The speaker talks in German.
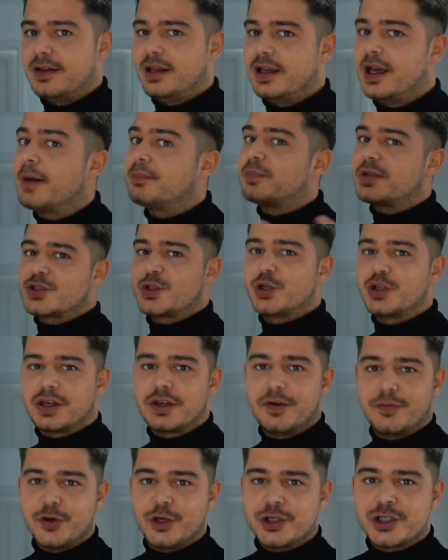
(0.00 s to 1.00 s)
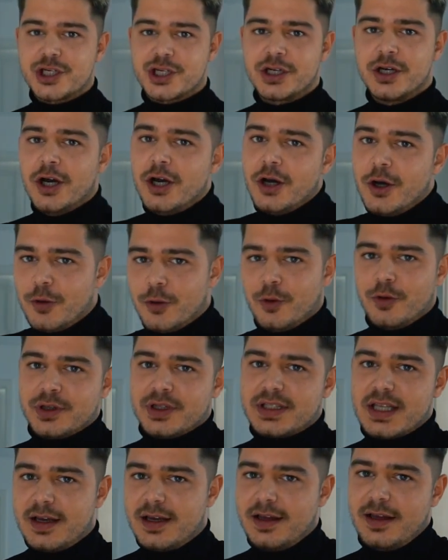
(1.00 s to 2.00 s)
Ihr habt es euch gewünscht
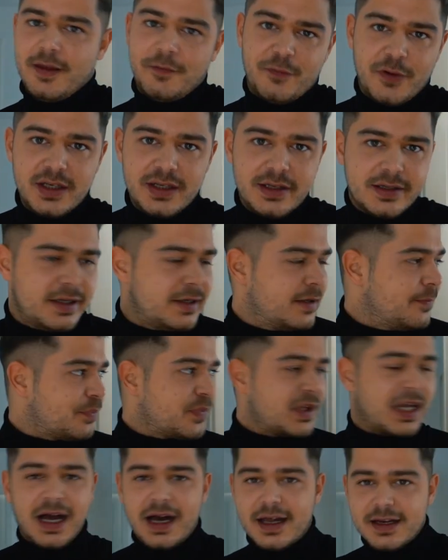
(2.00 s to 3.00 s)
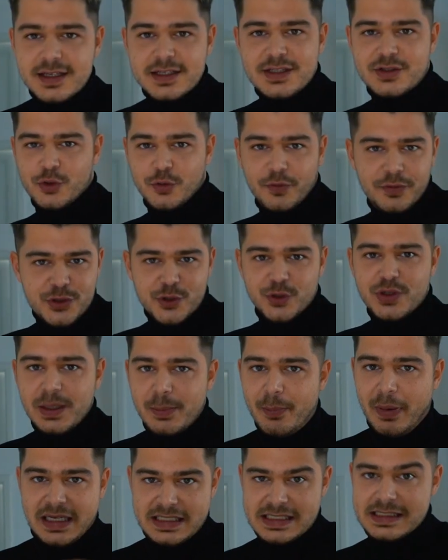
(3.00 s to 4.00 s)
und äh, ich finde, gerade ist sowieso die
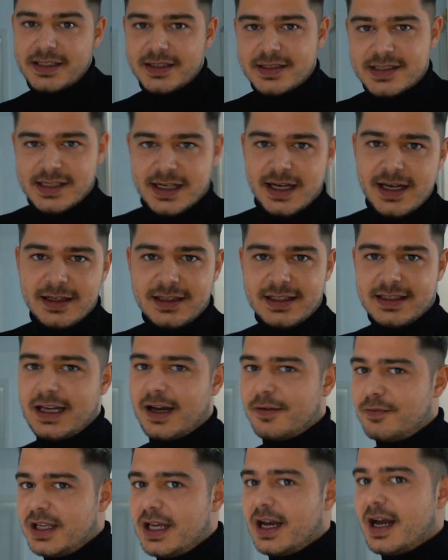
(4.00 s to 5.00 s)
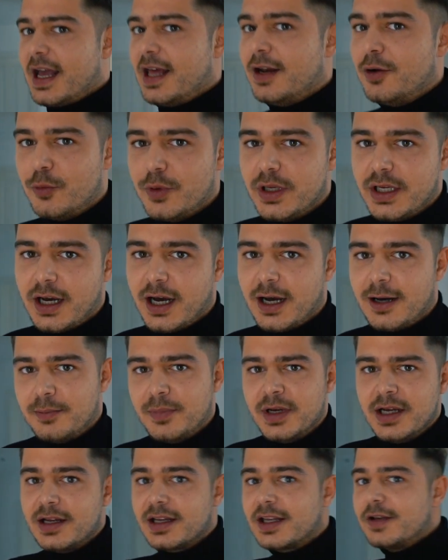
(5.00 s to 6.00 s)
passende Zeit, da wir ja Halloween haben,
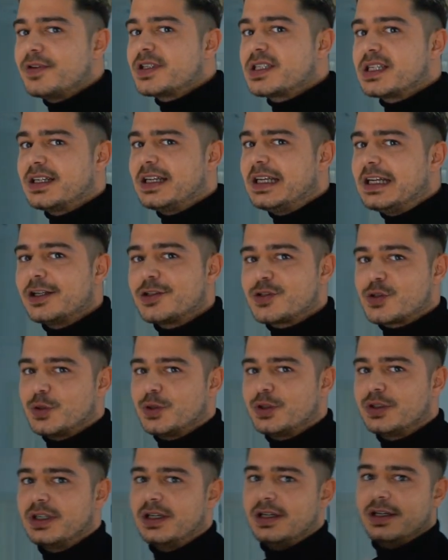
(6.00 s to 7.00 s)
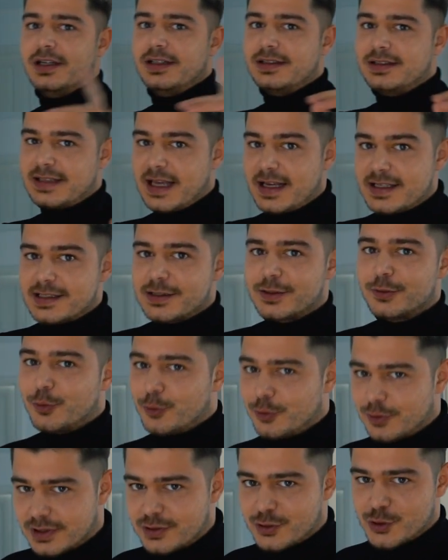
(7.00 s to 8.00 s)
gewisse Dinge zu testen
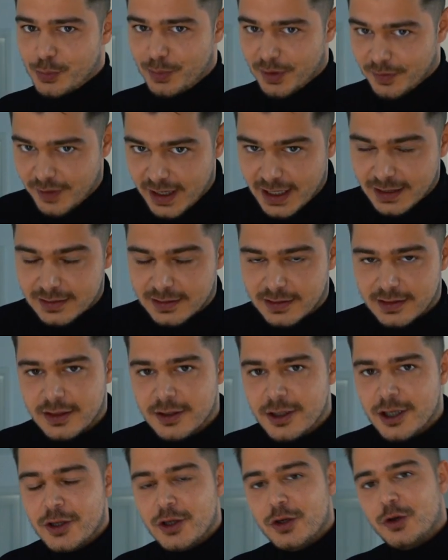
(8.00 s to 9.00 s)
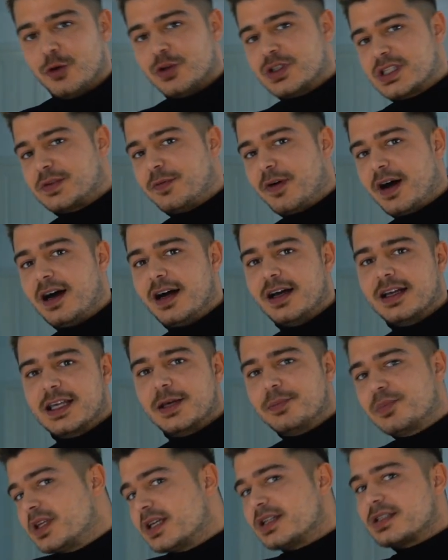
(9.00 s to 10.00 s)
und zu bewerten. Und zwar
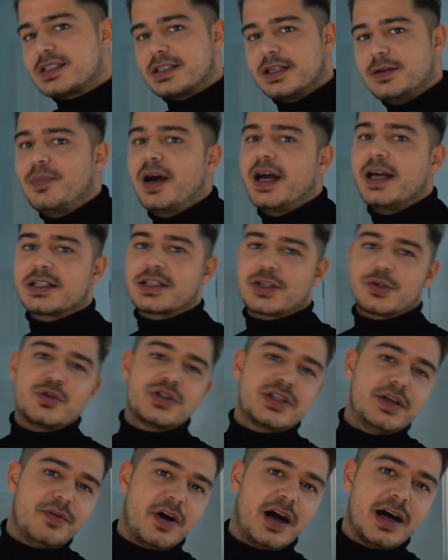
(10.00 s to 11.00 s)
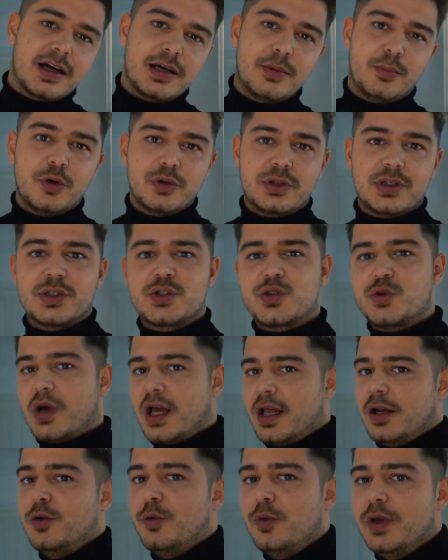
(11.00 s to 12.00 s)
gibt es immer exklusive Angebote zu
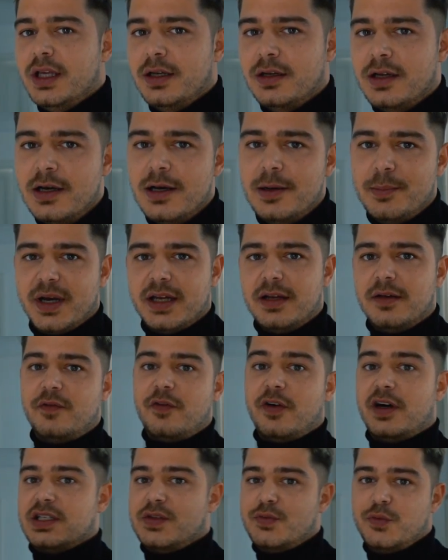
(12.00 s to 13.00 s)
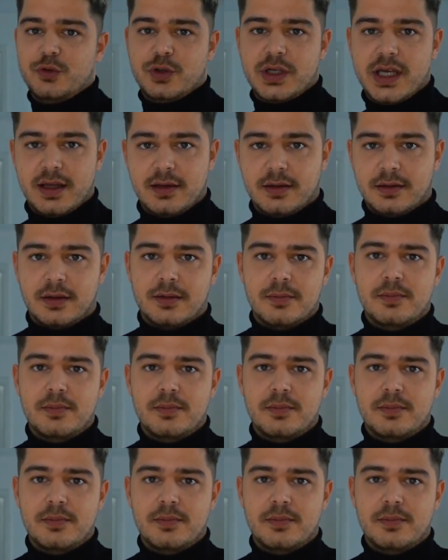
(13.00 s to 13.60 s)
Halloween bei den Fastfood-Ketten.